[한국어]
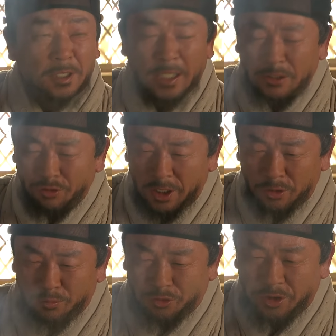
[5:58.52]
그러다
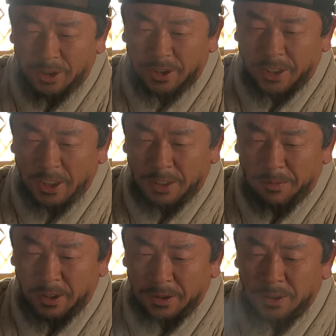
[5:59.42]
나중에라도 무슨 일이
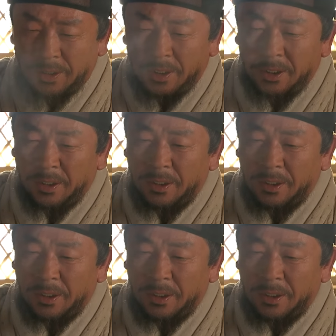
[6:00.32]
생기면은